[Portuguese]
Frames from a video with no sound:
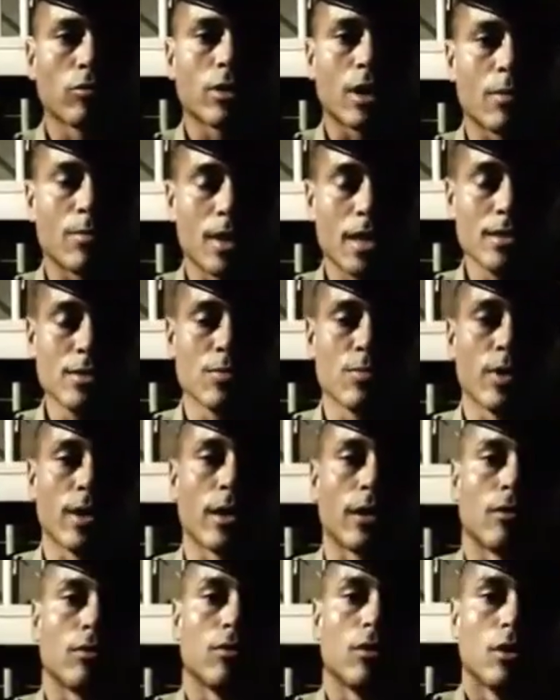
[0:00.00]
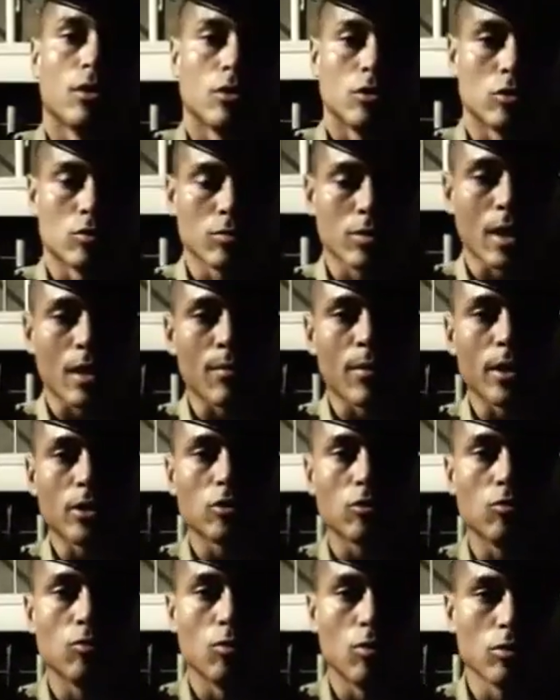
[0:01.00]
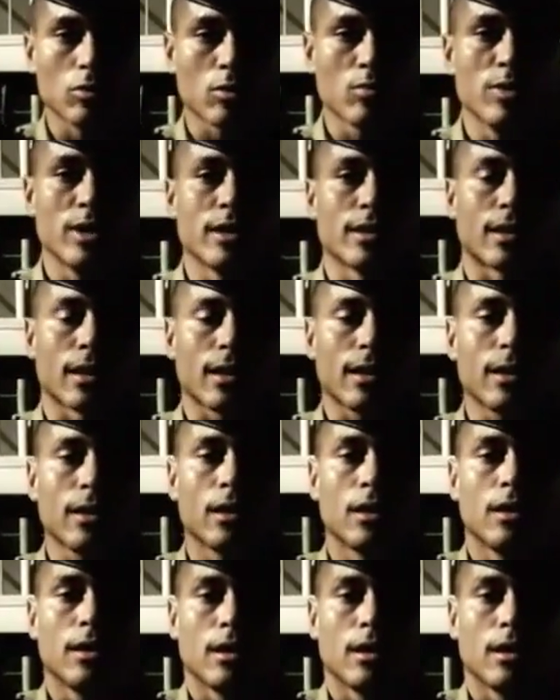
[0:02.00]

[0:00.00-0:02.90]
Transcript: o Tenente Melo, juntamente com outro militar,